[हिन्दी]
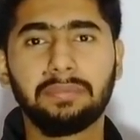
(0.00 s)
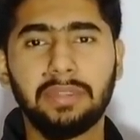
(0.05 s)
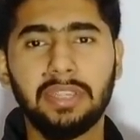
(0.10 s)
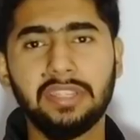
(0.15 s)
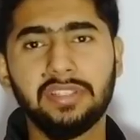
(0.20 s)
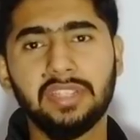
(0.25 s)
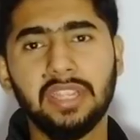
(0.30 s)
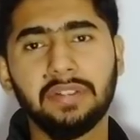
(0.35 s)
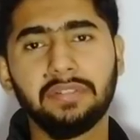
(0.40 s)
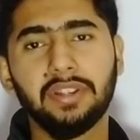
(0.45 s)

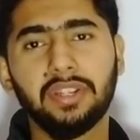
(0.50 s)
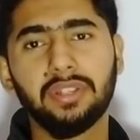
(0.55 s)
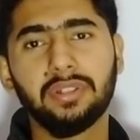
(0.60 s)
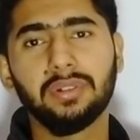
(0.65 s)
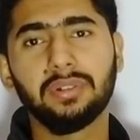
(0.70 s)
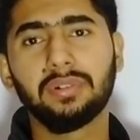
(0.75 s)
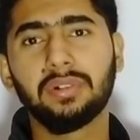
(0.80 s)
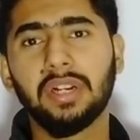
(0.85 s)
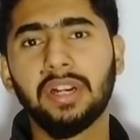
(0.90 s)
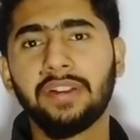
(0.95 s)
बीस जनवरी
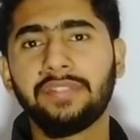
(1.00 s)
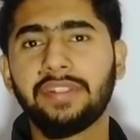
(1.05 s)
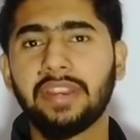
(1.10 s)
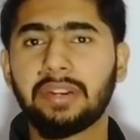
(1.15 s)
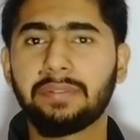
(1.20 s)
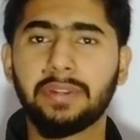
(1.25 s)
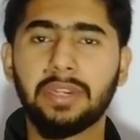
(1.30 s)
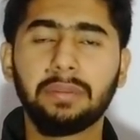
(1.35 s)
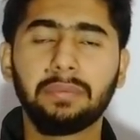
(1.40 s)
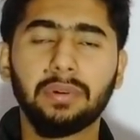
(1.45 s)
को होगा
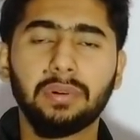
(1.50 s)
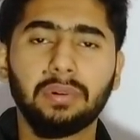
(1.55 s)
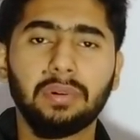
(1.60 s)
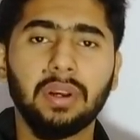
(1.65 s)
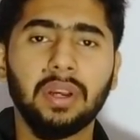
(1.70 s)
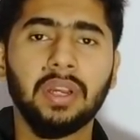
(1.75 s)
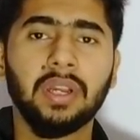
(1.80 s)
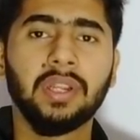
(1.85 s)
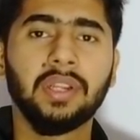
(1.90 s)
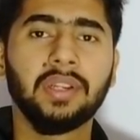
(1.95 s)
फरवरी में
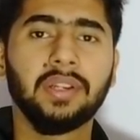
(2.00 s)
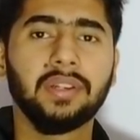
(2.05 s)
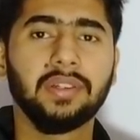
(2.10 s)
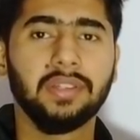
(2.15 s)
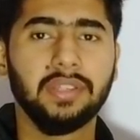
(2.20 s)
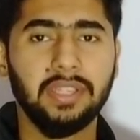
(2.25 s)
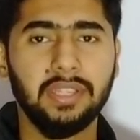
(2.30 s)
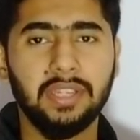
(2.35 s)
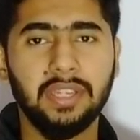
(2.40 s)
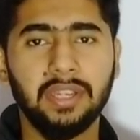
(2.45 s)
होगा
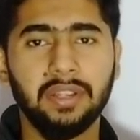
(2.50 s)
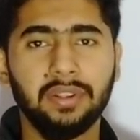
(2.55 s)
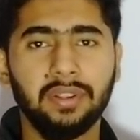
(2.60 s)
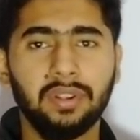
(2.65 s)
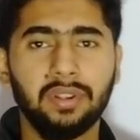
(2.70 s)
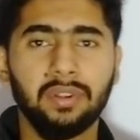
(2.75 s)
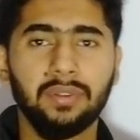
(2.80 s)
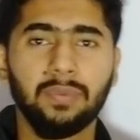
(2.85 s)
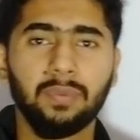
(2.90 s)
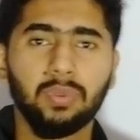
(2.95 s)
ठीक है
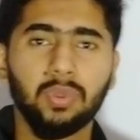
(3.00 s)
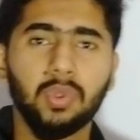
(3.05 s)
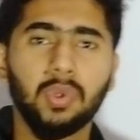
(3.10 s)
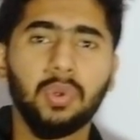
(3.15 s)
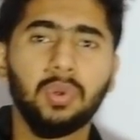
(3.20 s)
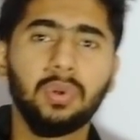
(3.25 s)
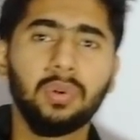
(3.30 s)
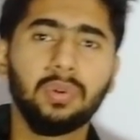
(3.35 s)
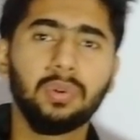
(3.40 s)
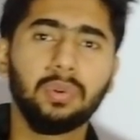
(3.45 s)

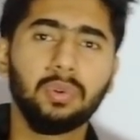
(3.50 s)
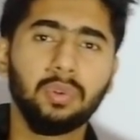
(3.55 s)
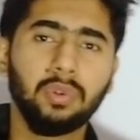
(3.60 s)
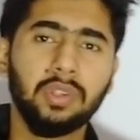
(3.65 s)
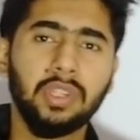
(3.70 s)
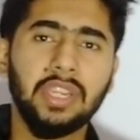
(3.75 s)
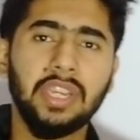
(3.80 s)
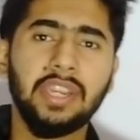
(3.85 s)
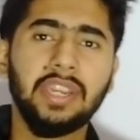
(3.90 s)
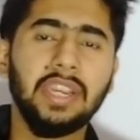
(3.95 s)
तो
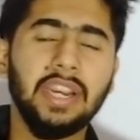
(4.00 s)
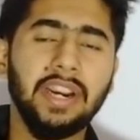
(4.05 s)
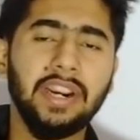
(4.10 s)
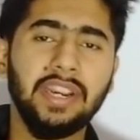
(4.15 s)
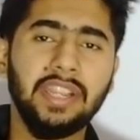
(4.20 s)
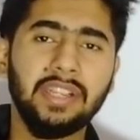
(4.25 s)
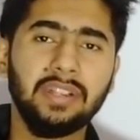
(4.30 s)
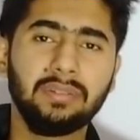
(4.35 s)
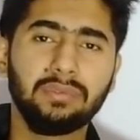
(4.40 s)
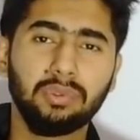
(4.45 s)
उनके
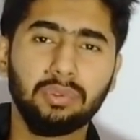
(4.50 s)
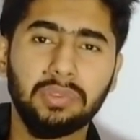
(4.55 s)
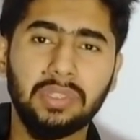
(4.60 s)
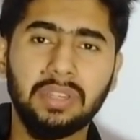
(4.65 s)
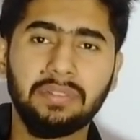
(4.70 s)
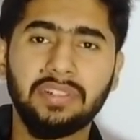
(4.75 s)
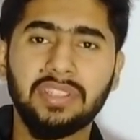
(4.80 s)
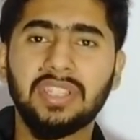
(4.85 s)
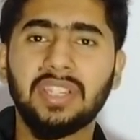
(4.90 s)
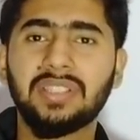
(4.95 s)
रिगार्डिंग
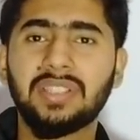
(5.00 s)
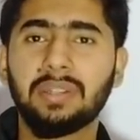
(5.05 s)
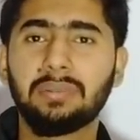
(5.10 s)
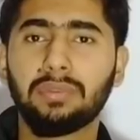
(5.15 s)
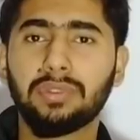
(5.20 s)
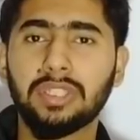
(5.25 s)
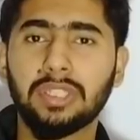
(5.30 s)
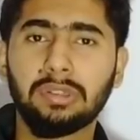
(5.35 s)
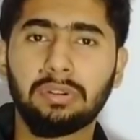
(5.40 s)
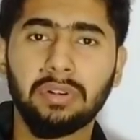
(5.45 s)
उनकी वजह से
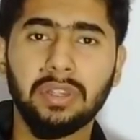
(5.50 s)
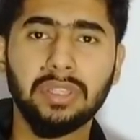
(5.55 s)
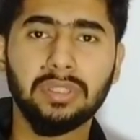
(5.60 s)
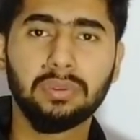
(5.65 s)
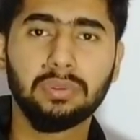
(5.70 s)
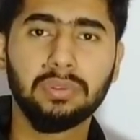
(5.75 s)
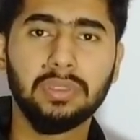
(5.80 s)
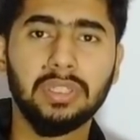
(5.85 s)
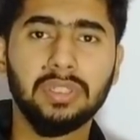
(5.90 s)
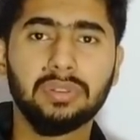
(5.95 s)
मुझे थोड़ा
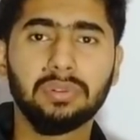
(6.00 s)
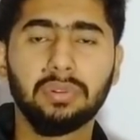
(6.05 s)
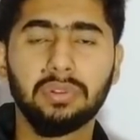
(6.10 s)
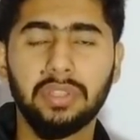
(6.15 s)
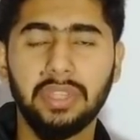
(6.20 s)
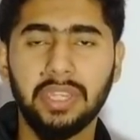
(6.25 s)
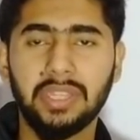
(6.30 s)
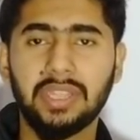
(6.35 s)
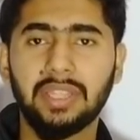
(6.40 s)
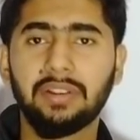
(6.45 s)
स्टूडेंट्स को
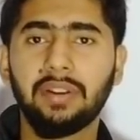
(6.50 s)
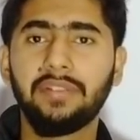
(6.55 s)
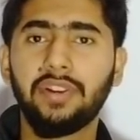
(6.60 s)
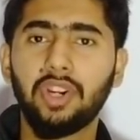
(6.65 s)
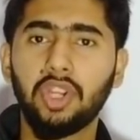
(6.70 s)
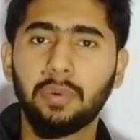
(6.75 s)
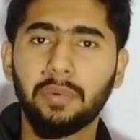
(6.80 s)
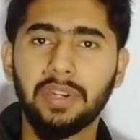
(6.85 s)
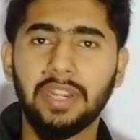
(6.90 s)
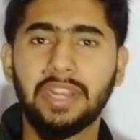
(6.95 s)
देखते हुए
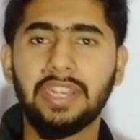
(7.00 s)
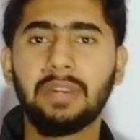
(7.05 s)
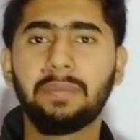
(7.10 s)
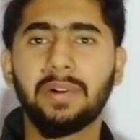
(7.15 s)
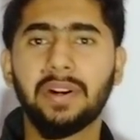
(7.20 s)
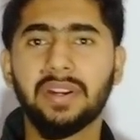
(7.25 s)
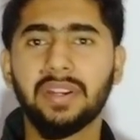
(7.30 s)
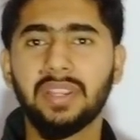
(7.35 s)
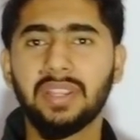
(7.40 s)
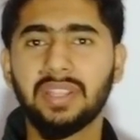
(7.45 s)
वीडियो बनानी
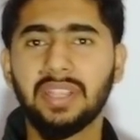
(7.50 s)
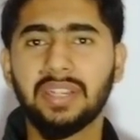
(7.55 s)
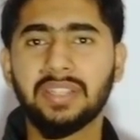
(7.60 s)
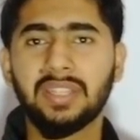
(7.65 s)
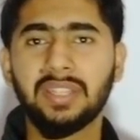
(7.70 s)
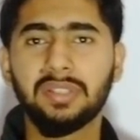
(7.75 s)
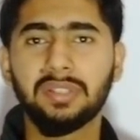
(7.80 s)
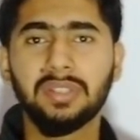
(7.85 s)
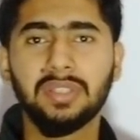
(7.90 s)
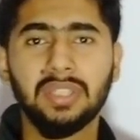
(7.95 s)
पड़ रही है
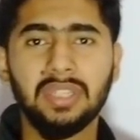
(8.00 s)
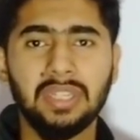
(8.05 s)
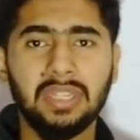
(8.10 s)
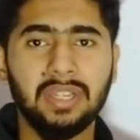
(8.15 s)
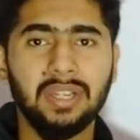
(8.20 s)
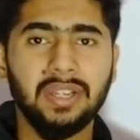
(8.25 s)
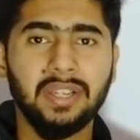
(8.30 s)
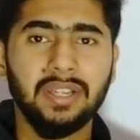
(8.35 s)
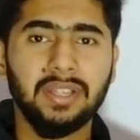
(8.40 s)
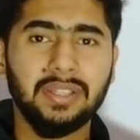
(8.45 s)
ताकि
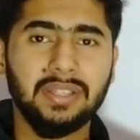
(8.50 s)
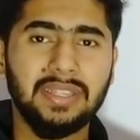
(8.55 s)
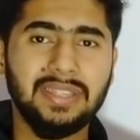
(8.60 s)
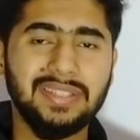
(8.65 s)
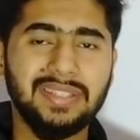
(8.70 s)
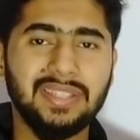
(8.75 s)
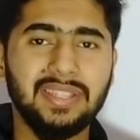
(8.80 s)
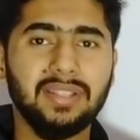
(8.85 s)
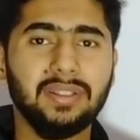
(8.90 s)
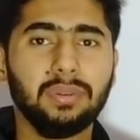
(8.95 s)

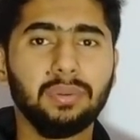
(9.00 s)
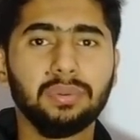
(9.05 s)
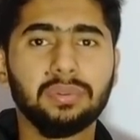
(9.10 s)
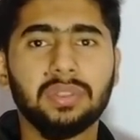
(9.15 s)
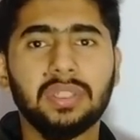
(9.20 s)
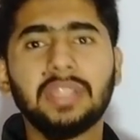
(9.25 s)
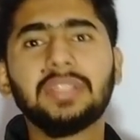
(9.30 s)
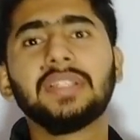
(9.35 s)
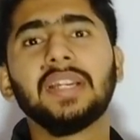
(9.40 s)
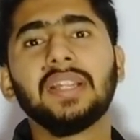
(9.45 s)
किसी
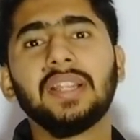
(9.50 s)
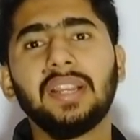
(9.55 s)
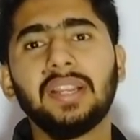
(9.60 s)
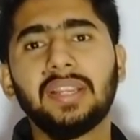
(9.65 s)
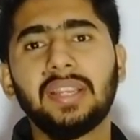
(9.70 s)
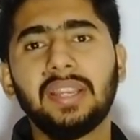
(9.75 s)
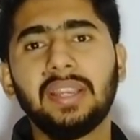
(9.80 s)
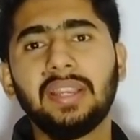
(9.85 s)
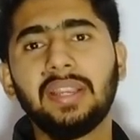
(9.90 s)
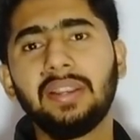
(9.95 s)
दूसरे
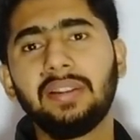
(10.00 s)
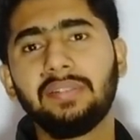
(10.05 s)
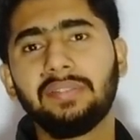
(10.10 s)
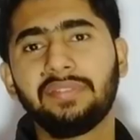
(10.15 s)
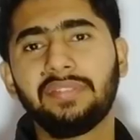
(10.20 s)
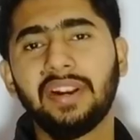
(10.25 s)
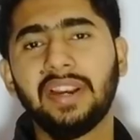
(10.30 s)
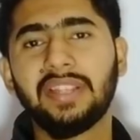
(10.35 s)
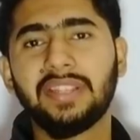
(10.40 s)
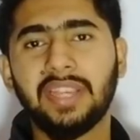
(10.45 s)
चैनल के
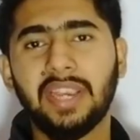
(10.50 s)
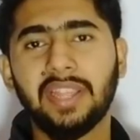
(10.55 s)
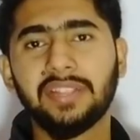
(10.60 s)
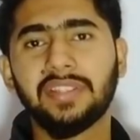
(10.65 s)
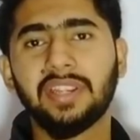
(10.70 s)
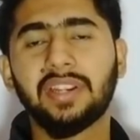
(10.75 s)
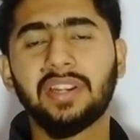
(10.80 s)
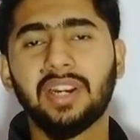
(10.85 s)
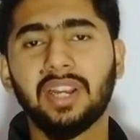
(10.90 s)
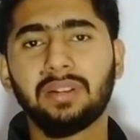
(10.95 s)
फ़ायदे के
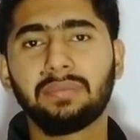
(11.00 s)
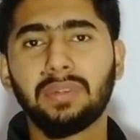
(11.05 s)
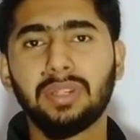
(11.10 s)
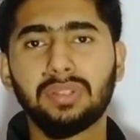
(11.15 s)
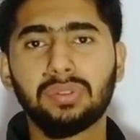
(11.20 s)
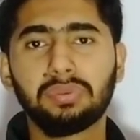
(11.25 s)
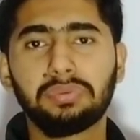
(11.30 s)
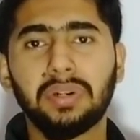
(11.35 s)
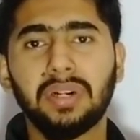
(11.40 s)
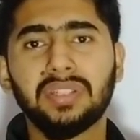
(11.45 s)
चक्कर
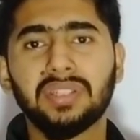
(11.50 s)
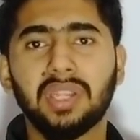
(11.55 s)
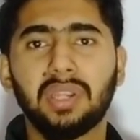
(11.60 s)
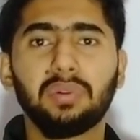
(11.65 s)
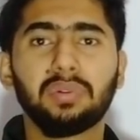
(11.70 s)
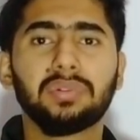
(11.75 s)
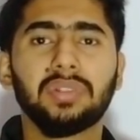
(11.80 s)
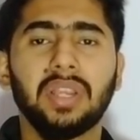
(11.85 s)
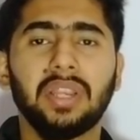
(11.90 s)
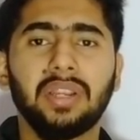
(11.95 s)
में स्टूडेंट का
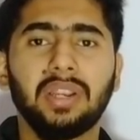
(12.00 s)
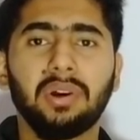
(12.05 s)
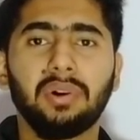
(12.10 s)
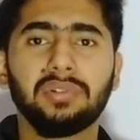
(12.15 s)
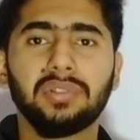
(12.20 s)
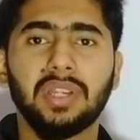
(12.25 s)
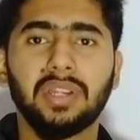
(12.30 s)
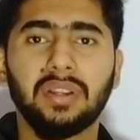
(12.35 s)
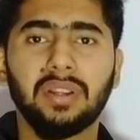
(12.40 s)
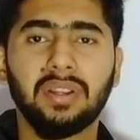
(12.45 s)
नुकसान ना
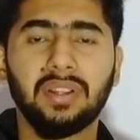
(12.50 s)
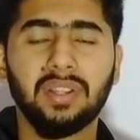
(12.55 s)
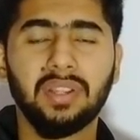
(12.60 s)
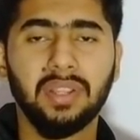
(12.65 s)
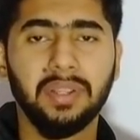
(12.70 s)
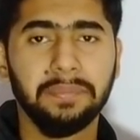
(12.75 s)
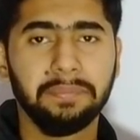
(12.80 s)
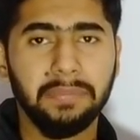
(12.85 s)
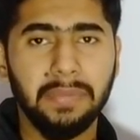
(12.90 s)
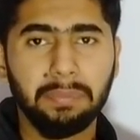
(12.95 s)
हो जाए
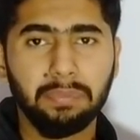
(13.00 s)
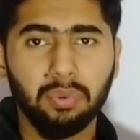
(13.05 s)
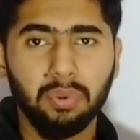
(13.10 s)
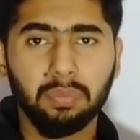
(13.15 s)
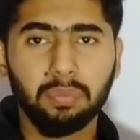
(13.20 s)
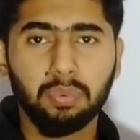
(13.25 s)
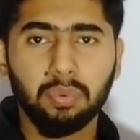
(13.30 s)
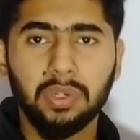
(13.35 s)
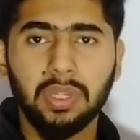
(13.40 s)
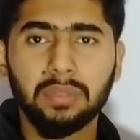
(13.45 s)
मैं
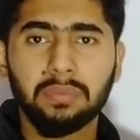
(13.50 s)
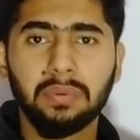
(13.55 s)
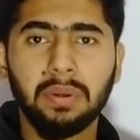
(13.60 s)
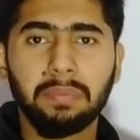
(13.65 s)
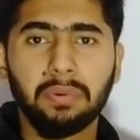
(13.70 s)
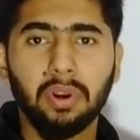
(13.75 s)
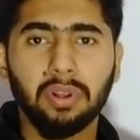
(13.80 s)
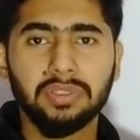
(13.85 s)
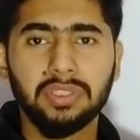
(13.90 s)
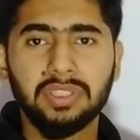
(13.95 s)
पूरा
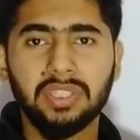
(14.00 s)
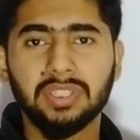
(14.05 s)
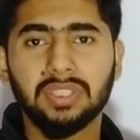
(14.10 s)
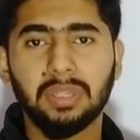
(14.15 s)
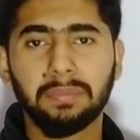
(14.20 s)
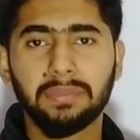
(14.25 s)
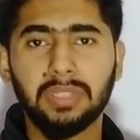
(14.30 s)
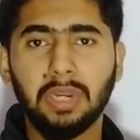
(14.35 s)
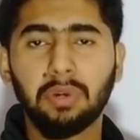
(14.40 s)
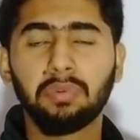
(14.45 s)
तुम्हें प्रोसीजर
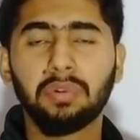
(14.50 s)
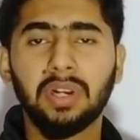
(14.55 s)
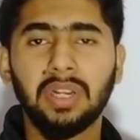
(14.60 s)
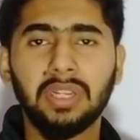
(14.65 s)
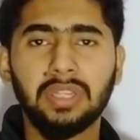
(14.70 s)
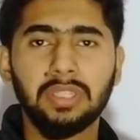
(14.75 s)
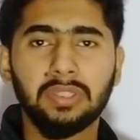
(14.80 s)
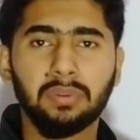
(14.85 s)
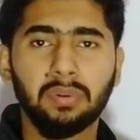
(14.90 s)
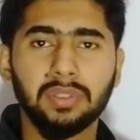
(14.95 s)

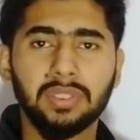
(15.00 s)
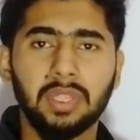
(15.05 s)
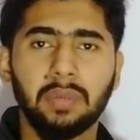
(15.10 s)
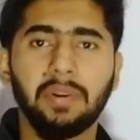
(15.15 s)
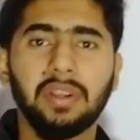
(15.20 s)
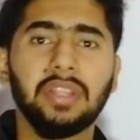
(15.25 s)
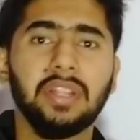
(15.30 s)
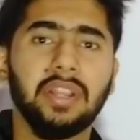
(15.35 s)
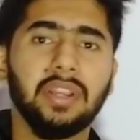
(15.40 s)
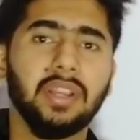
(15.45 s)
समझाऊंगा इसको
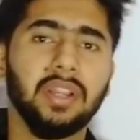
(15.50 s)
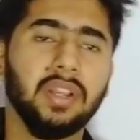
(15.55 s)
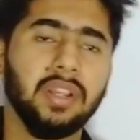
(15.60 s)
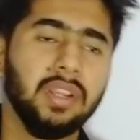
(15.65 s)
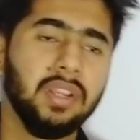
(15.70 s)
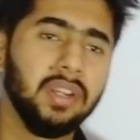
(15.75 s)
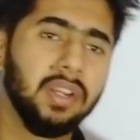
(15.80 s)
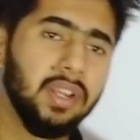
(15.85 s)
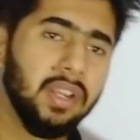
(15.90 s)
समझ लेना